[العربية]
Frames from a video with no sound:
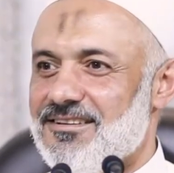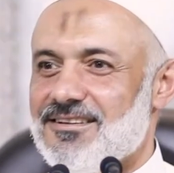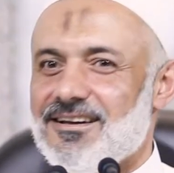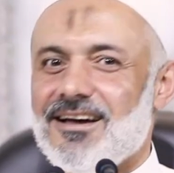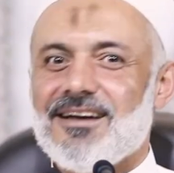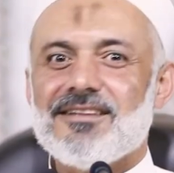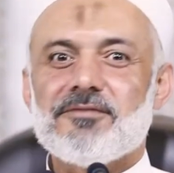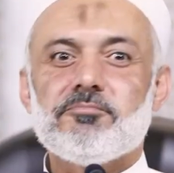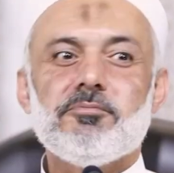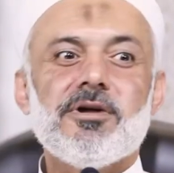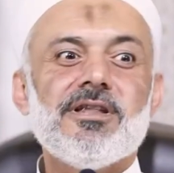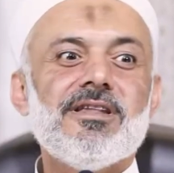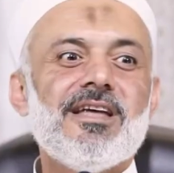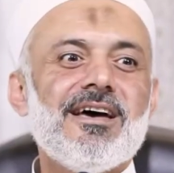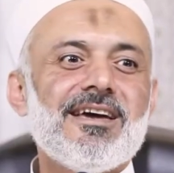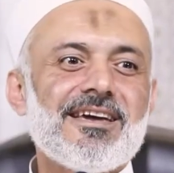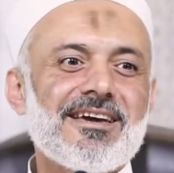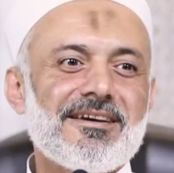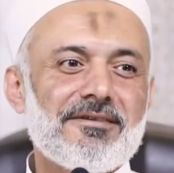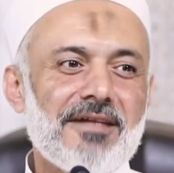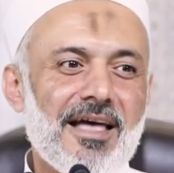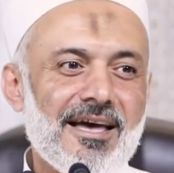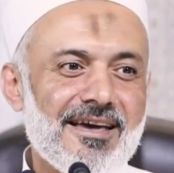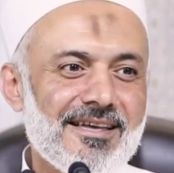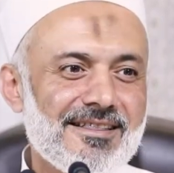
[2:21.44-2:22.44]
هات بالله
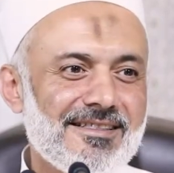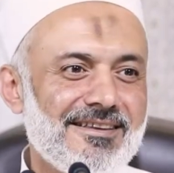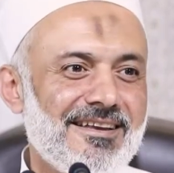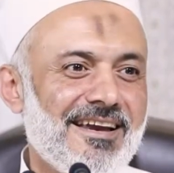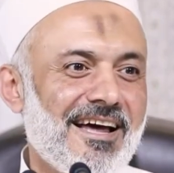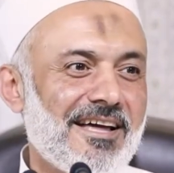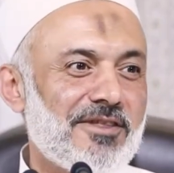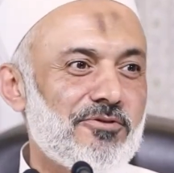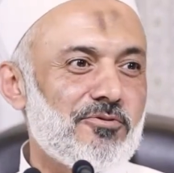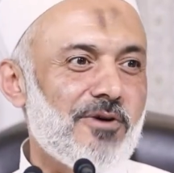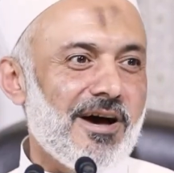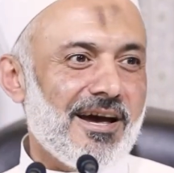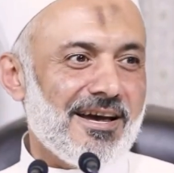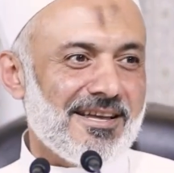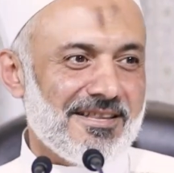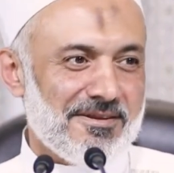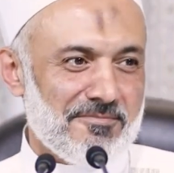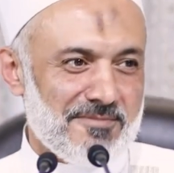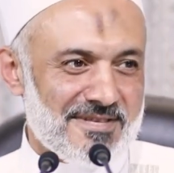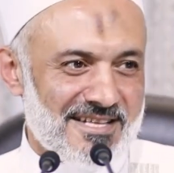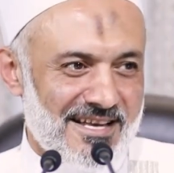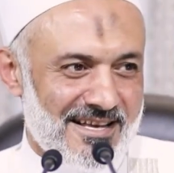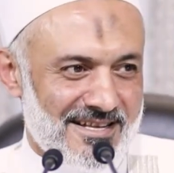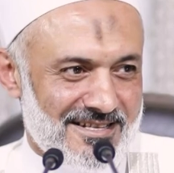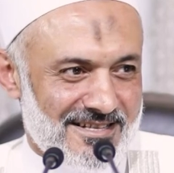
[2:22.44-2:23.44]
خذني لعند واحد
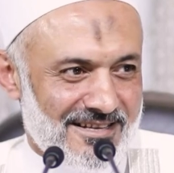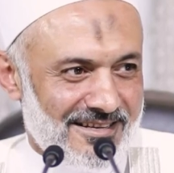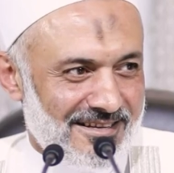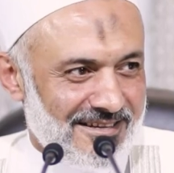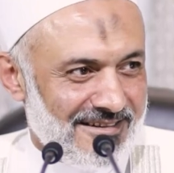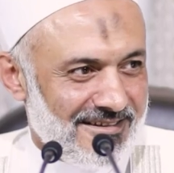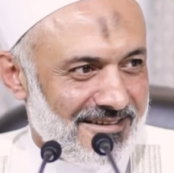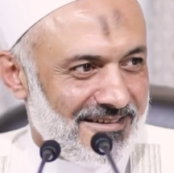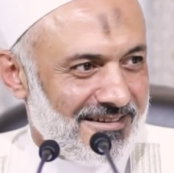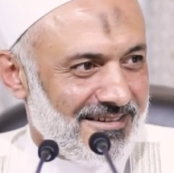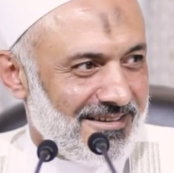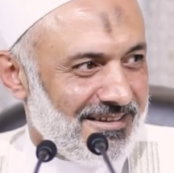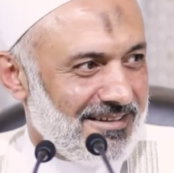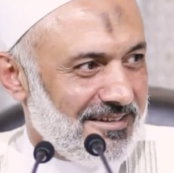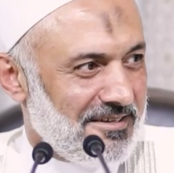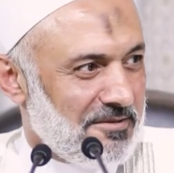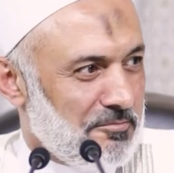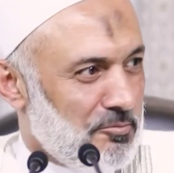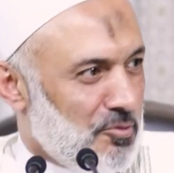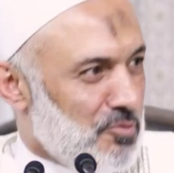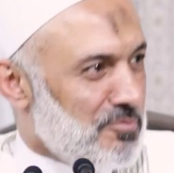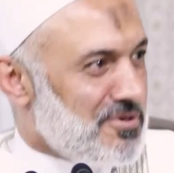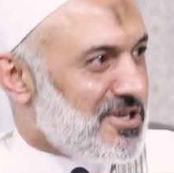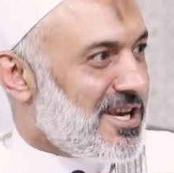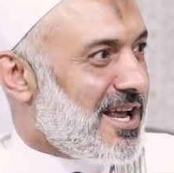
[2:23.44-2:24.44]
مزهزه
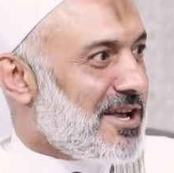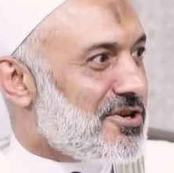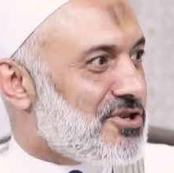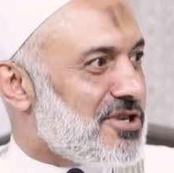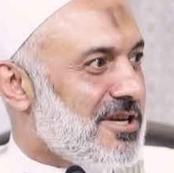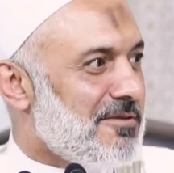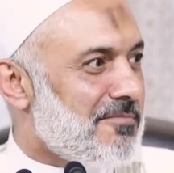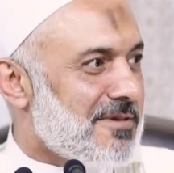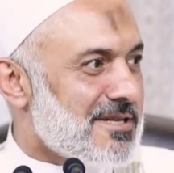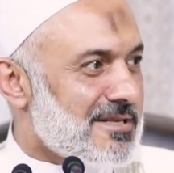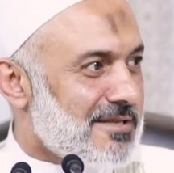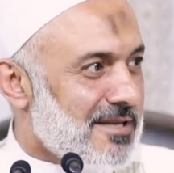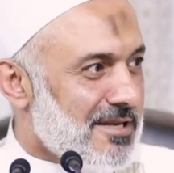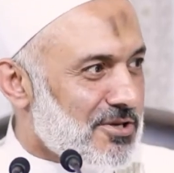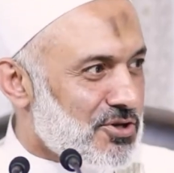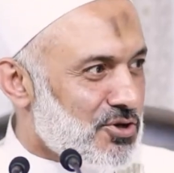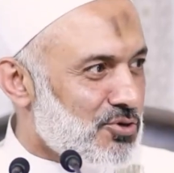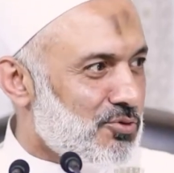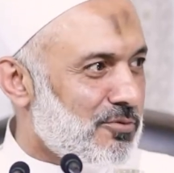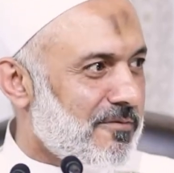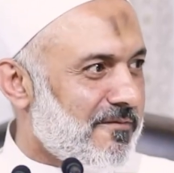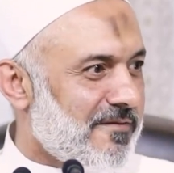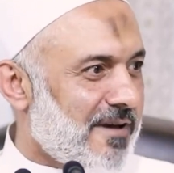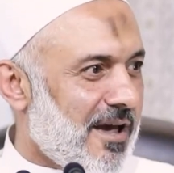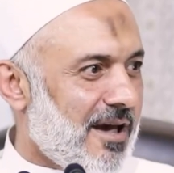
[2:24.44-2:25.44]
مو مشان شيء بس
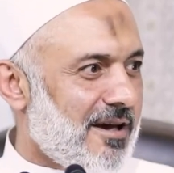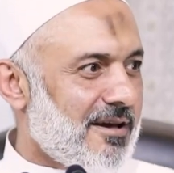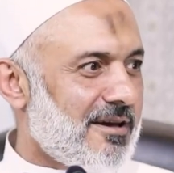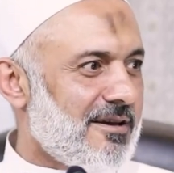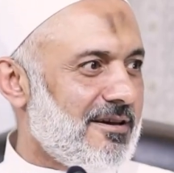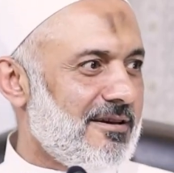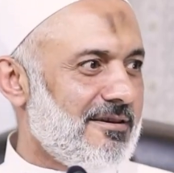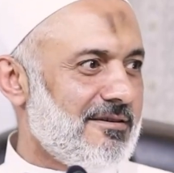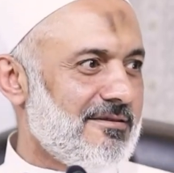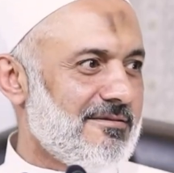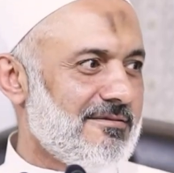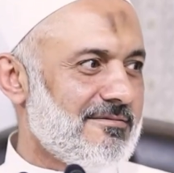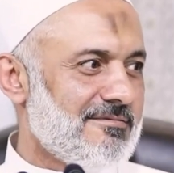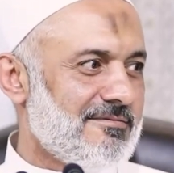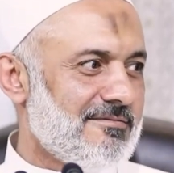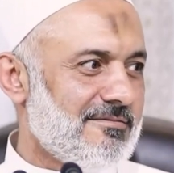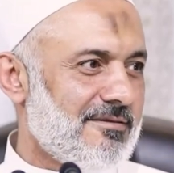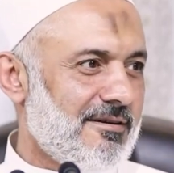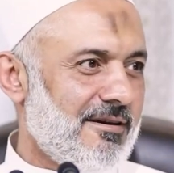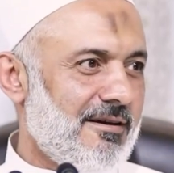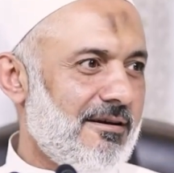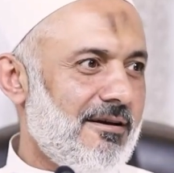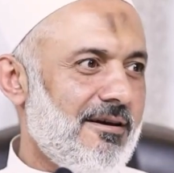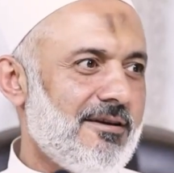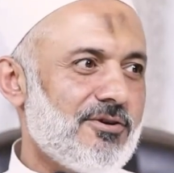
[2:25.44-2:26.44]
لنشوف يا اخي
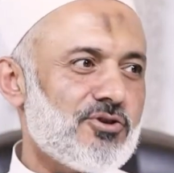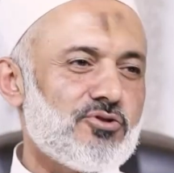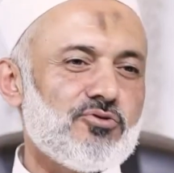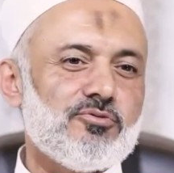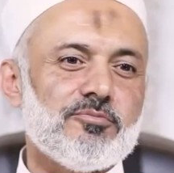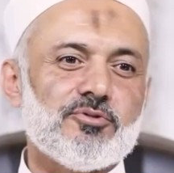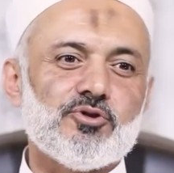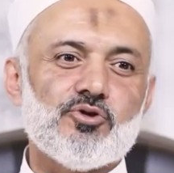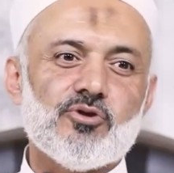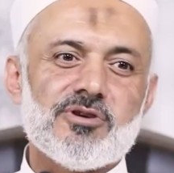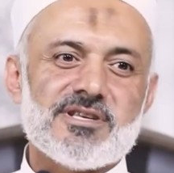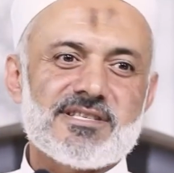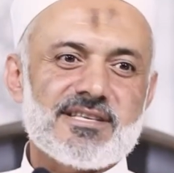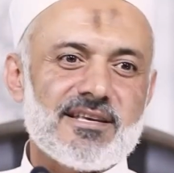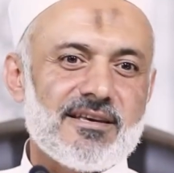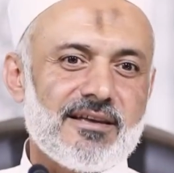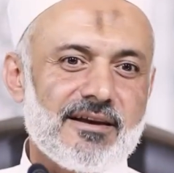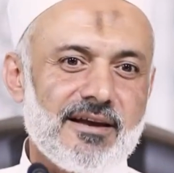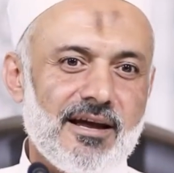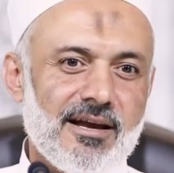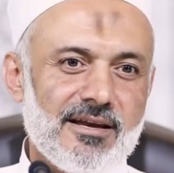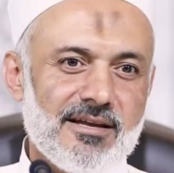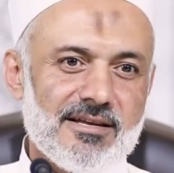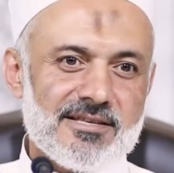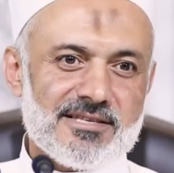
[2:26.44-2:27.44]
أي شو بده يصير
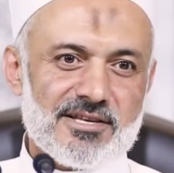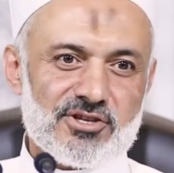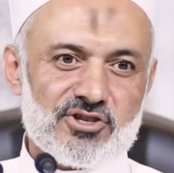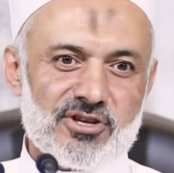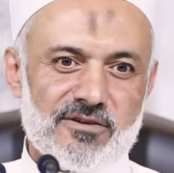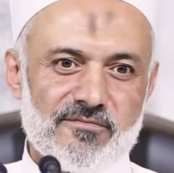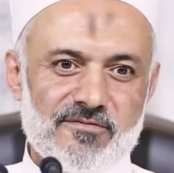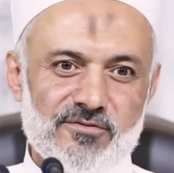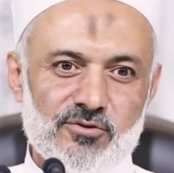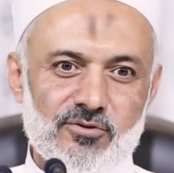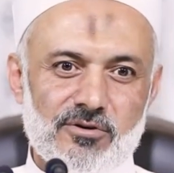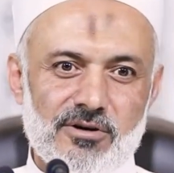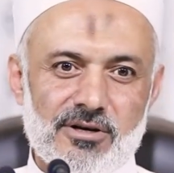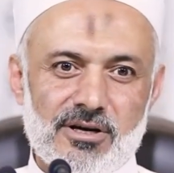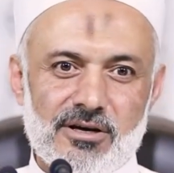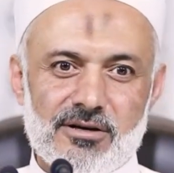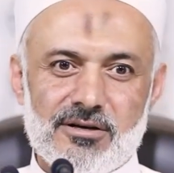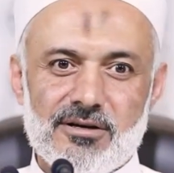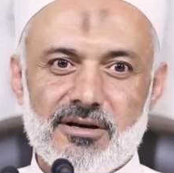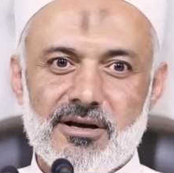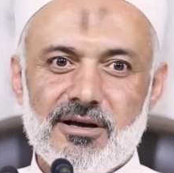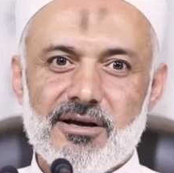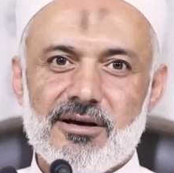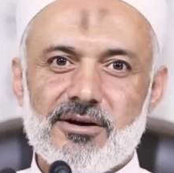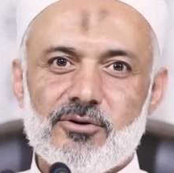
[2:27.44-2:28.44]
يعني اذا شفته انا
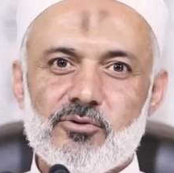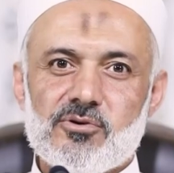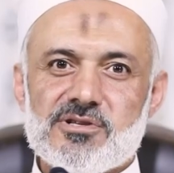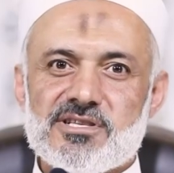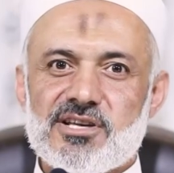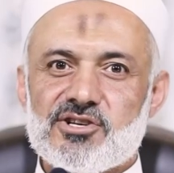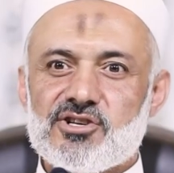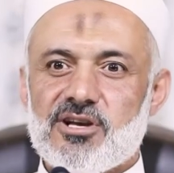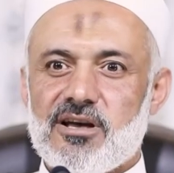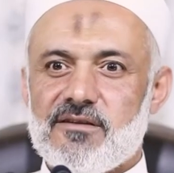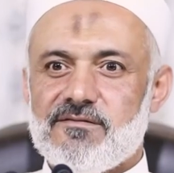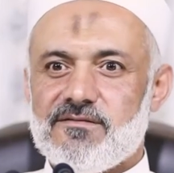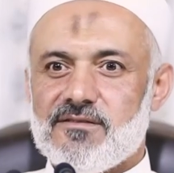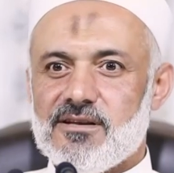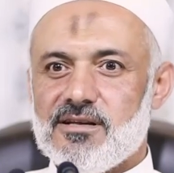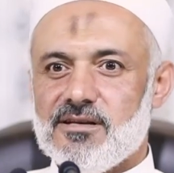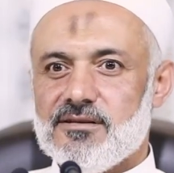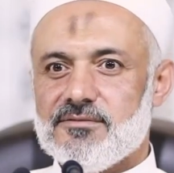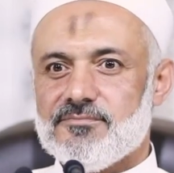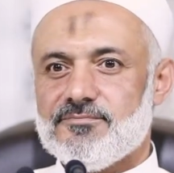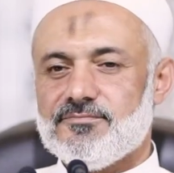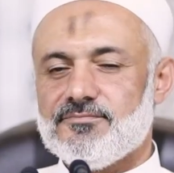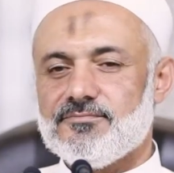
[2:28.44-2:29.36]
واذا شافني